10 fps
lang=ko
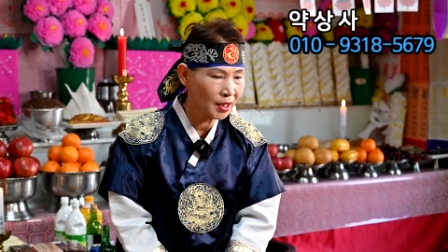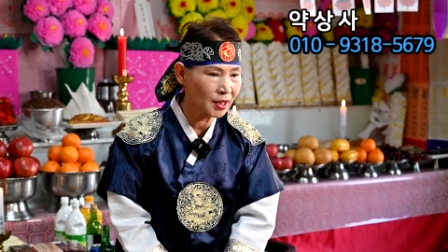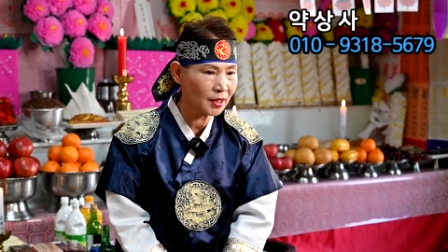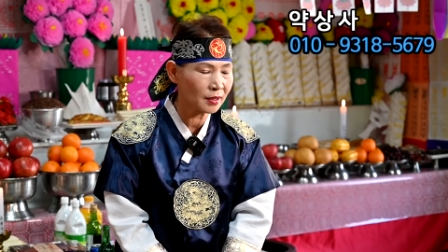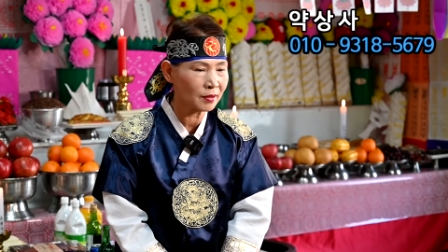
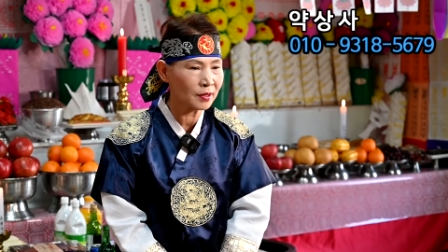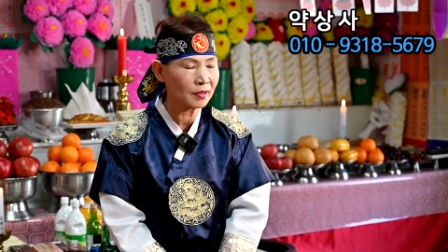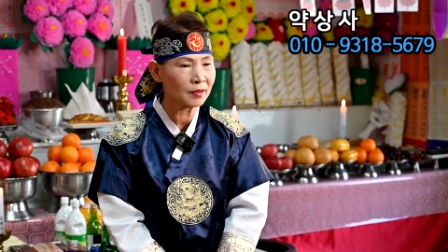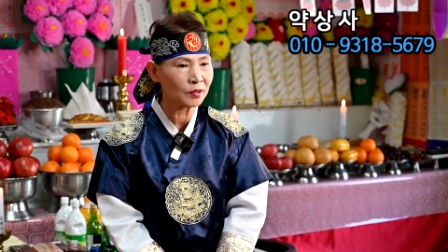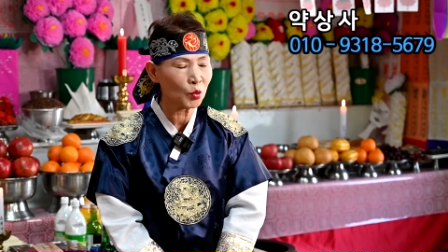그래서
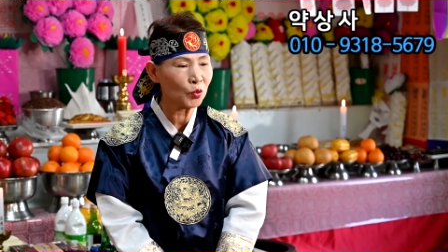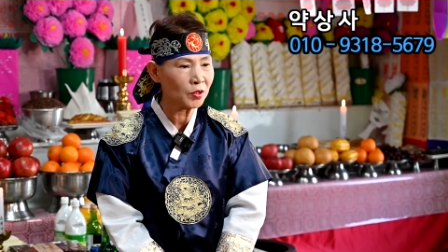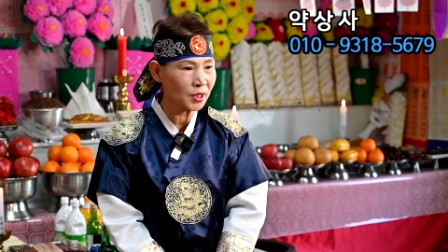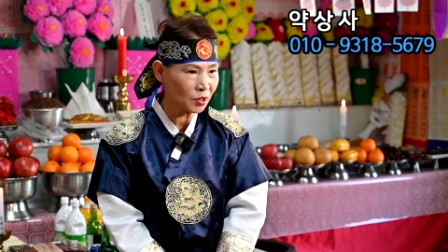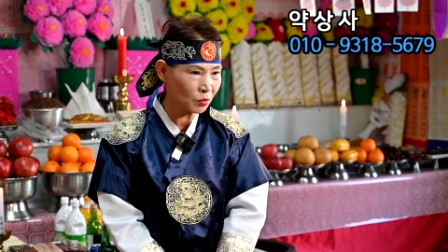저는
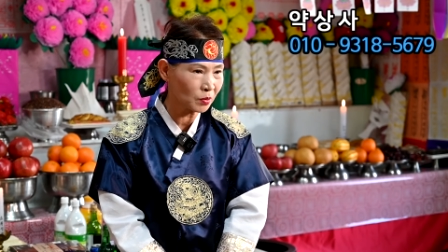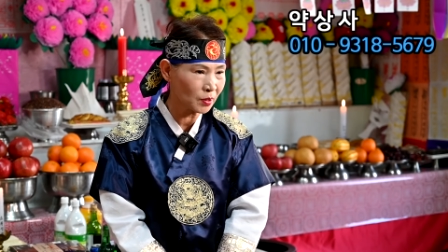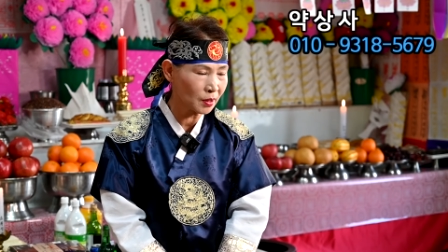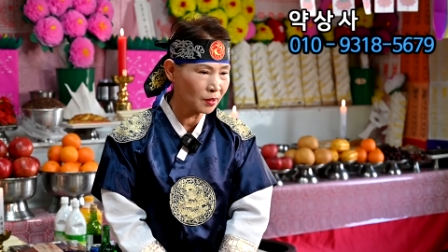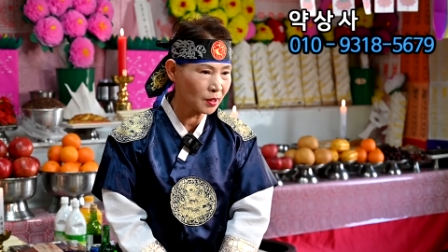소원을 이루
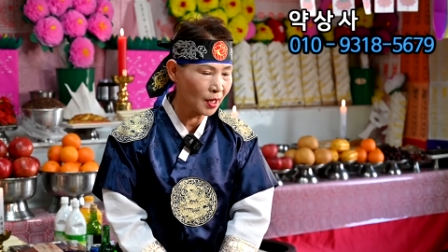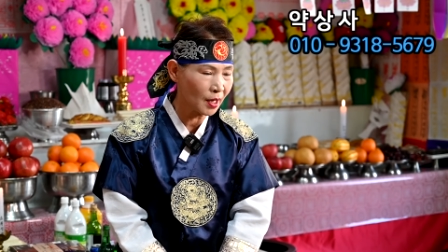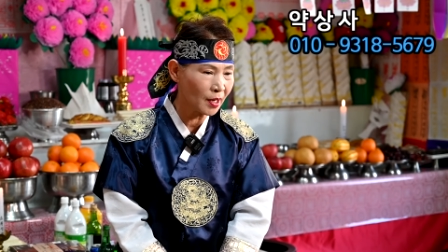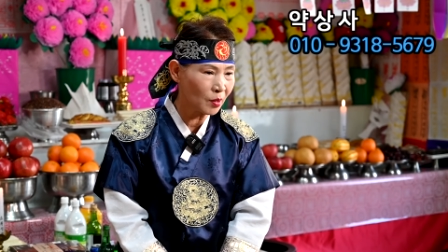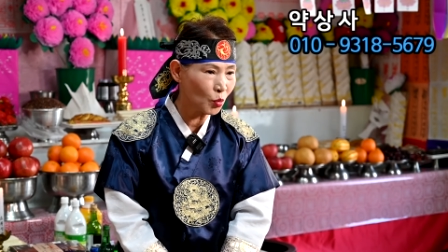이제
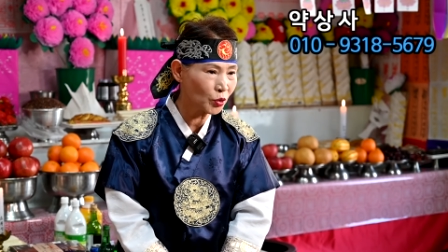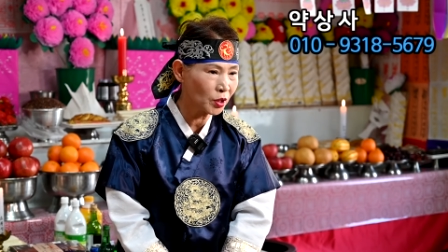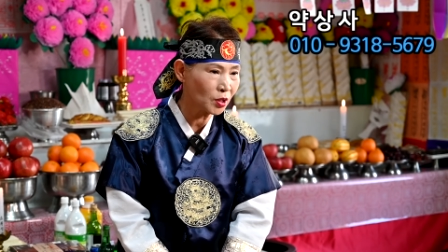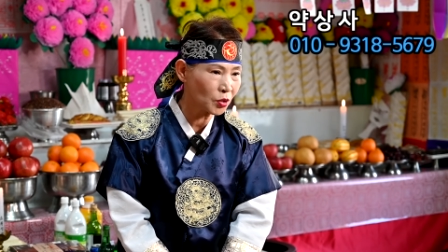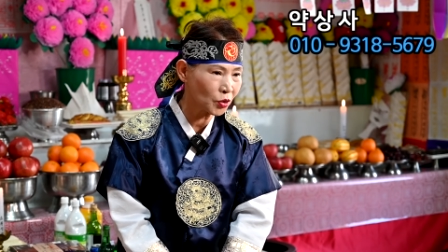
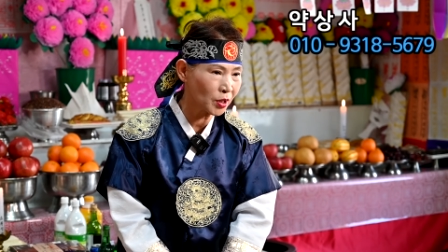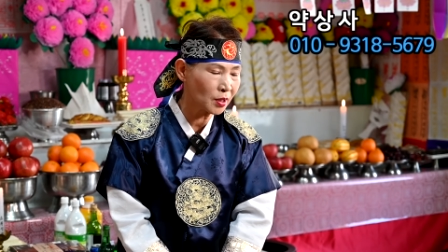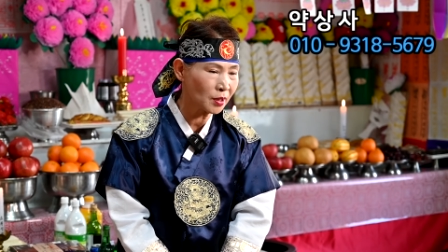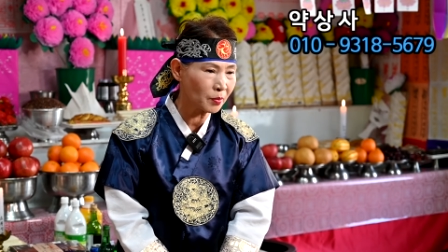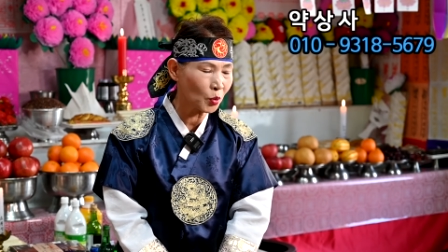목적을
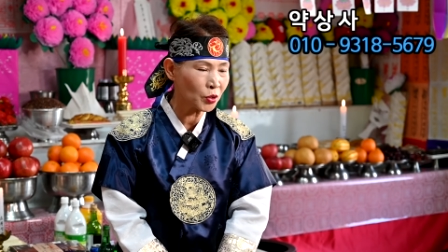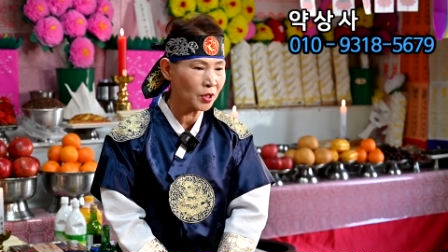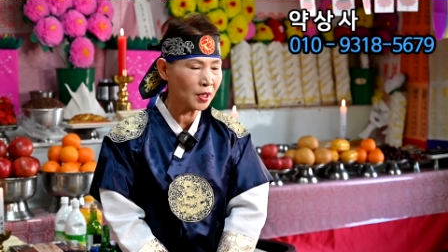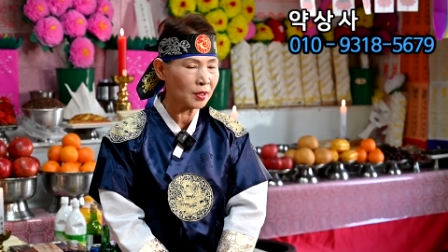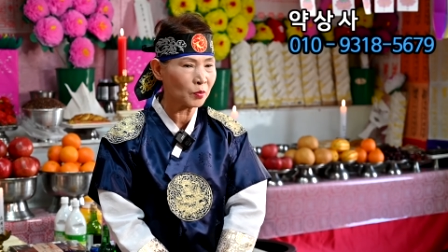두기를
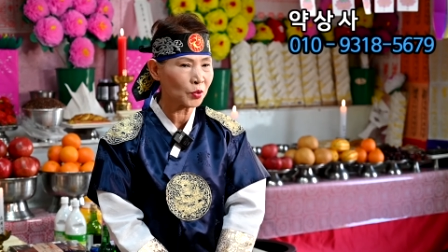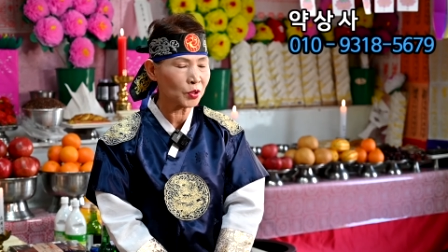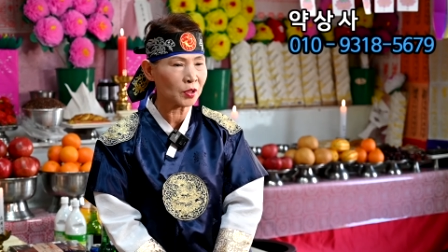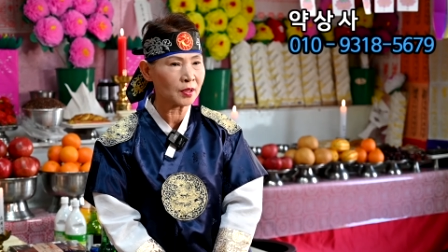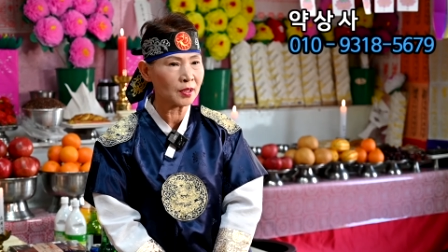보존해를
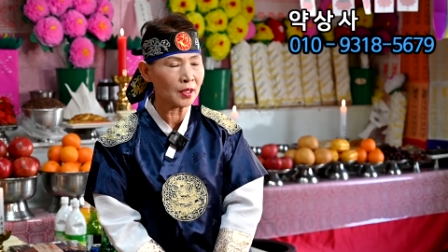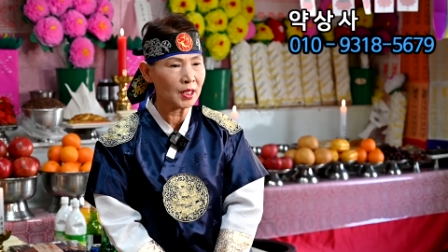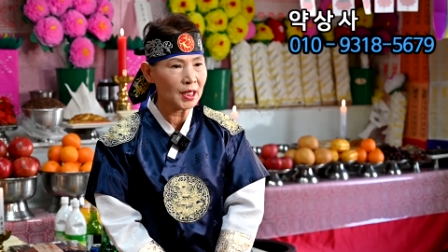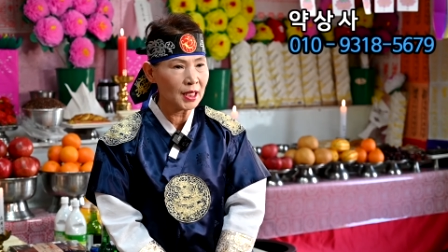목적을